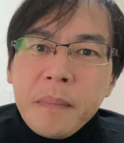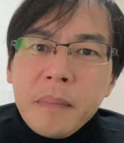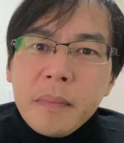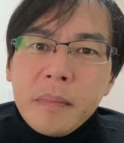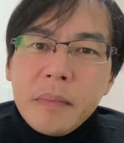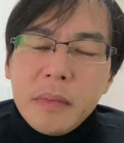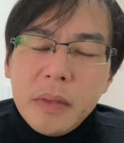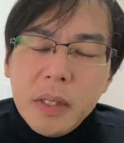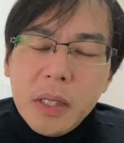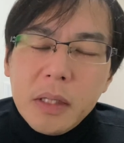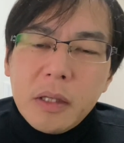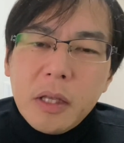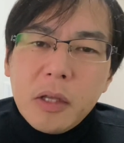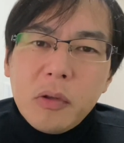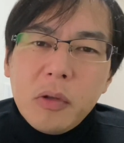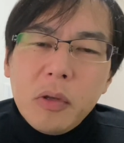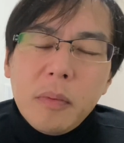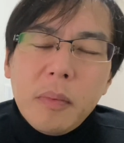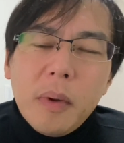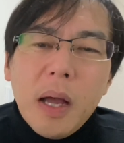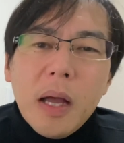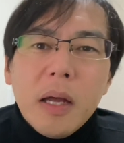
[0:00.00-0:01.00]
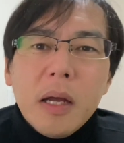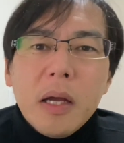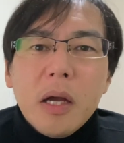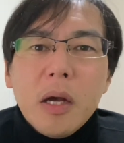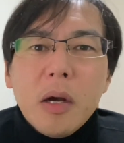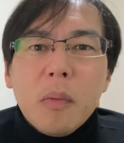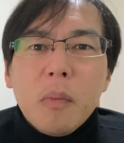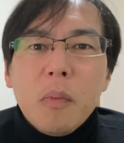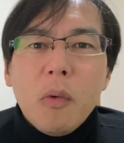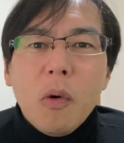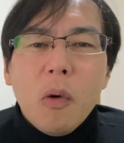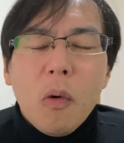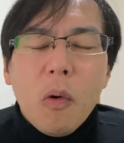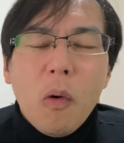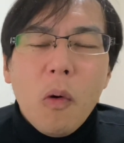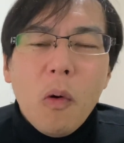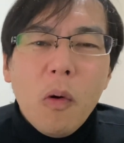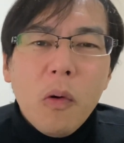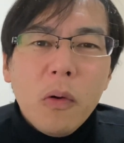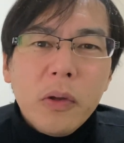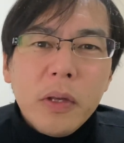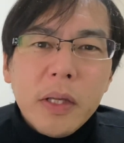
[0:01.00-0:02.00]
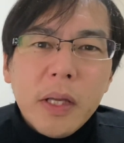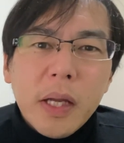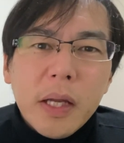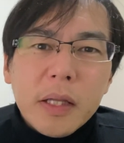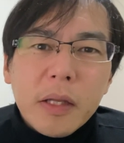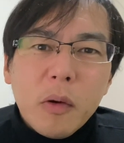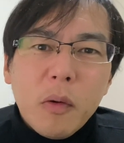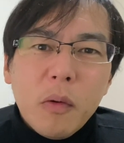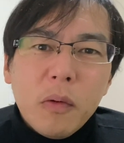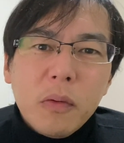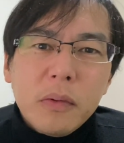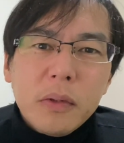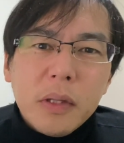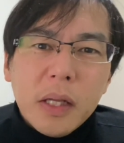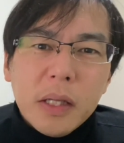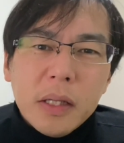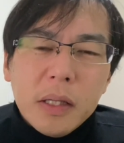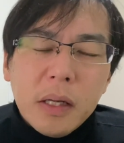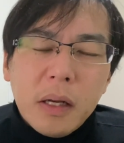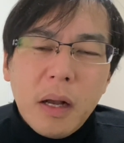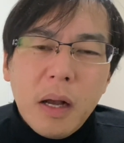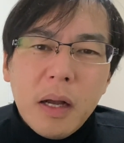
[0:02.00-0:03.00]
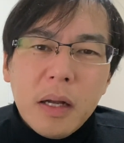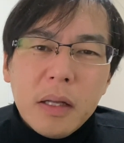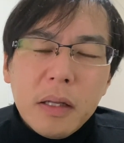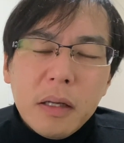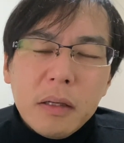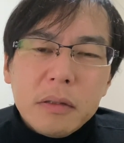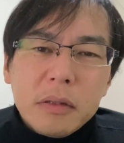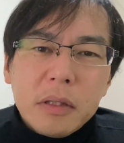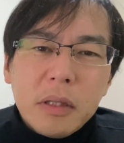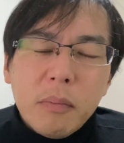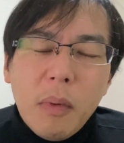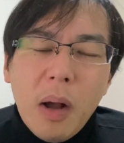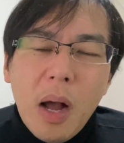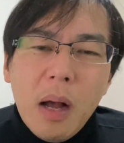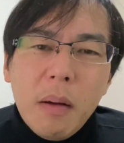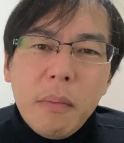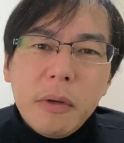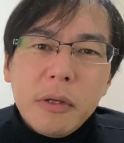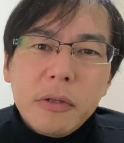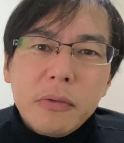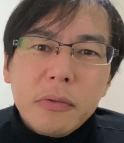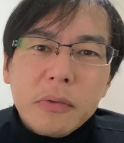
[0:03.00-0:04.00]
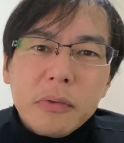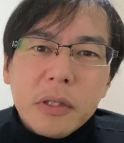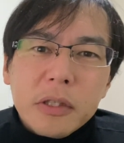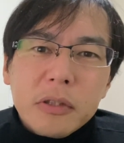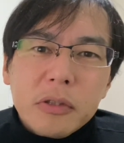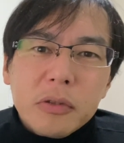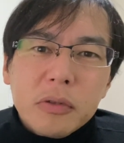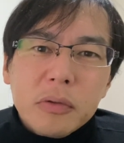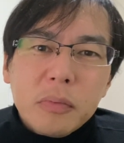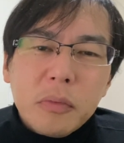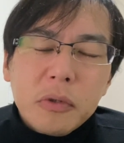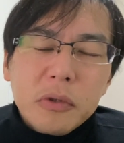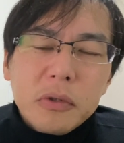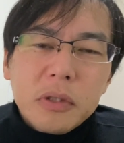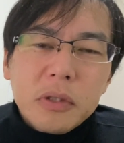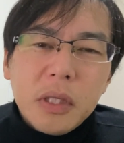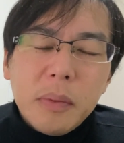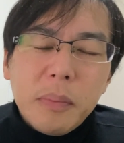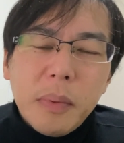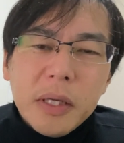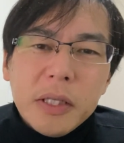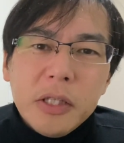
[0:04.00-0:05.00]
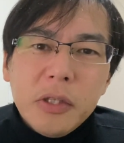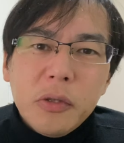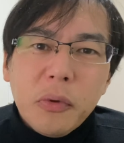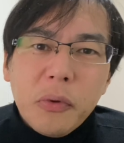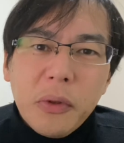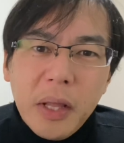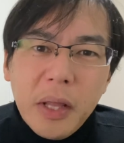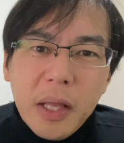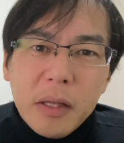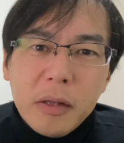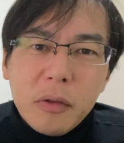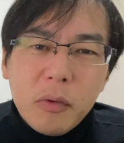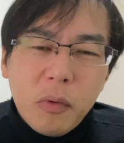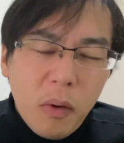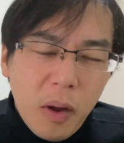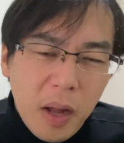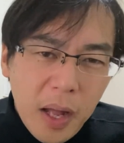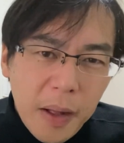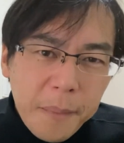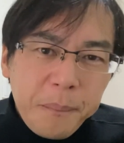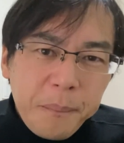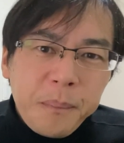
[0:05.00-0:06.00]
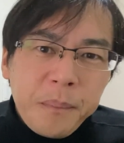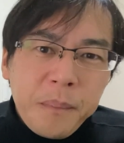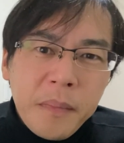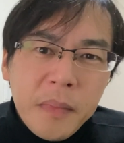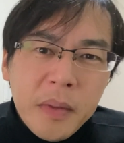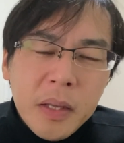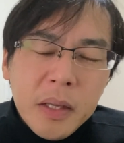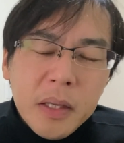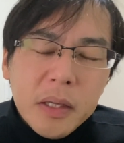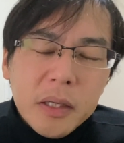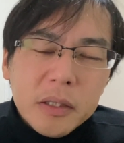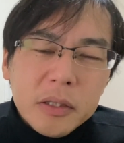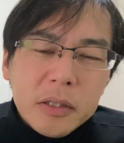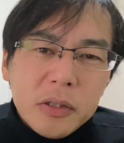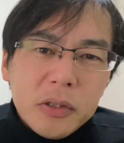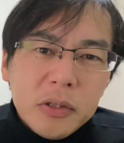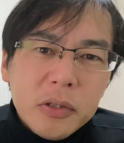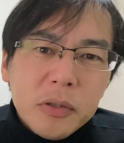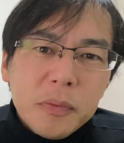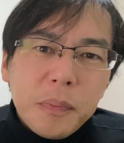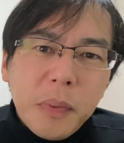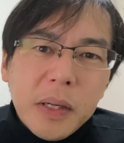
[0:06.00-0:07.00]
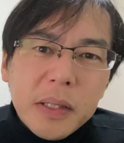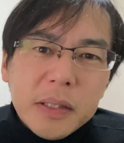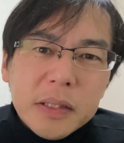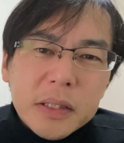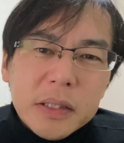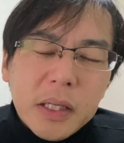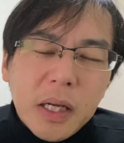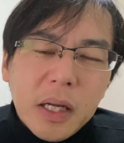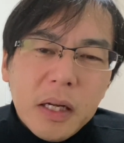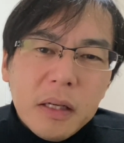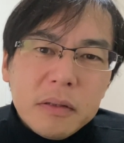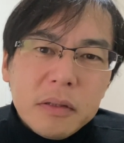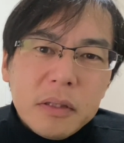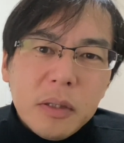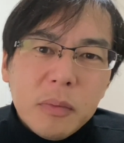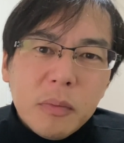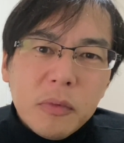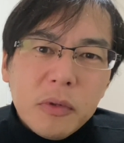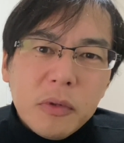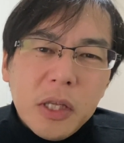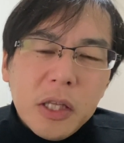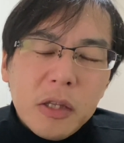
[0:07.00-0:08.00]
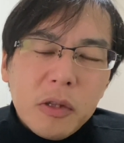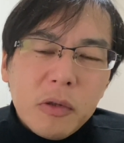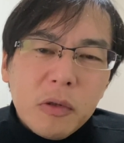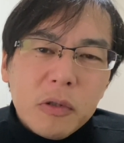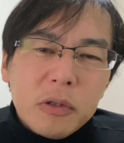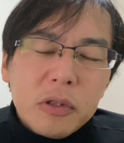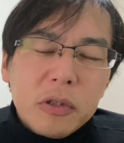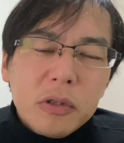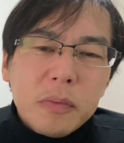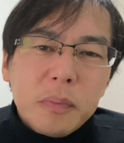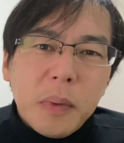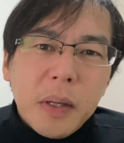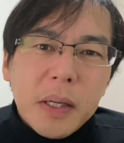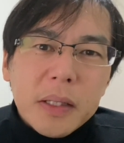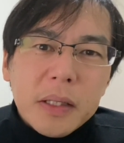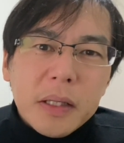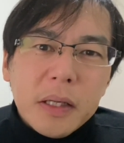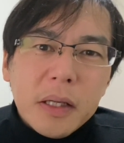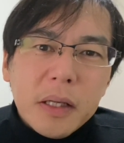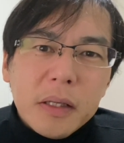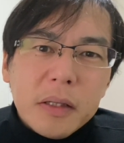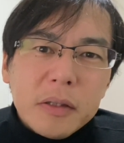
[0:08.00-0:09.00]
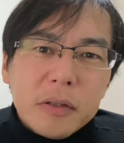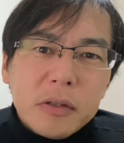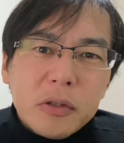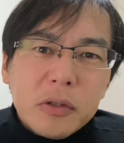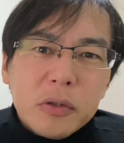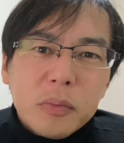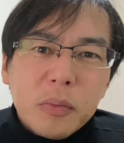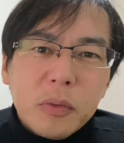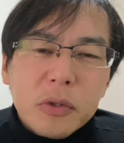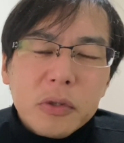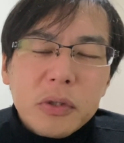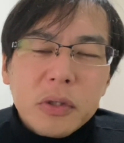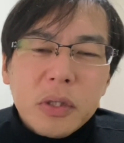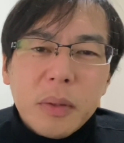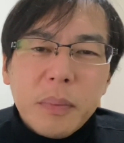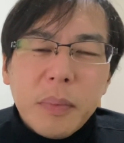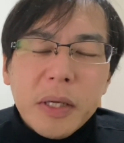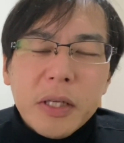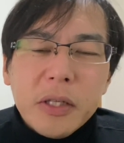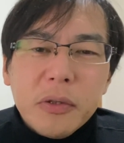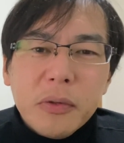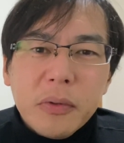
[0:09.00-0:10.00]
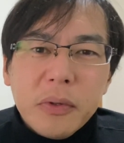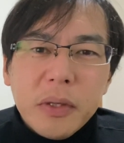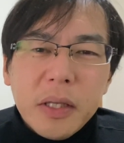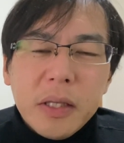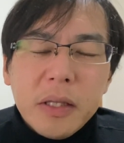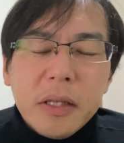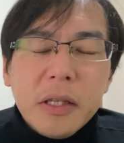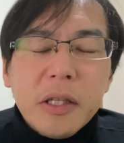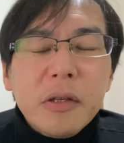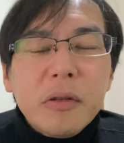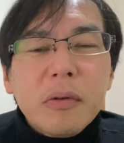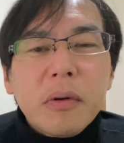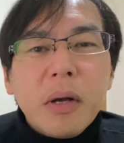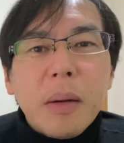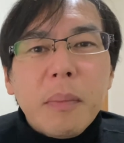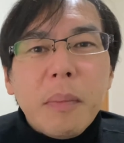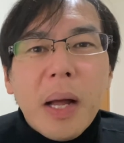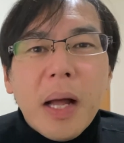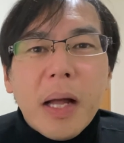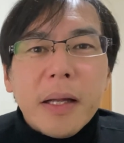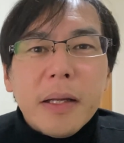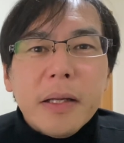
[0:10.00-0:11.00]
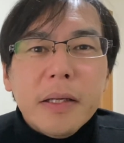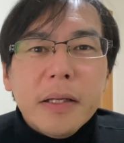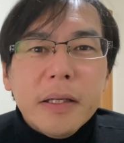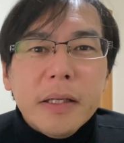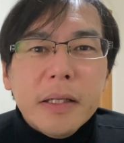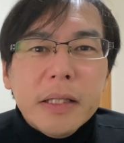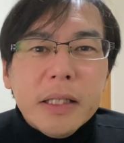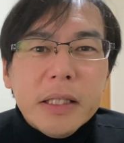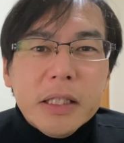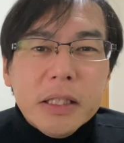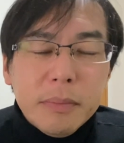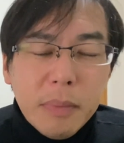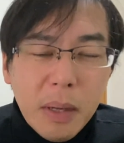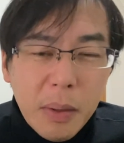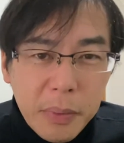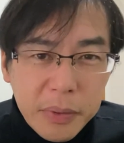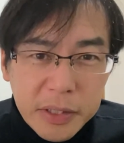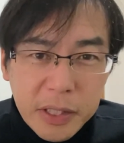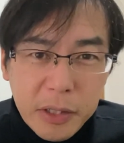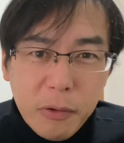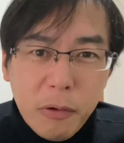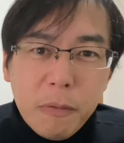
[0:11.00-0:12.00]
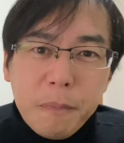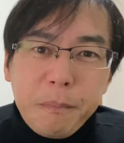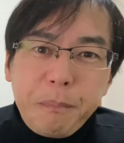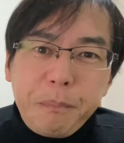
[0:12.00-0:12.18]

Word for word: ね、例えば、もう本屋で本なんて買わなくても Amazon で注文すればいいよねとか、スーパーに行かなくてもネットスーパーで注文すればいいよねっていうのが、まあ、今までの、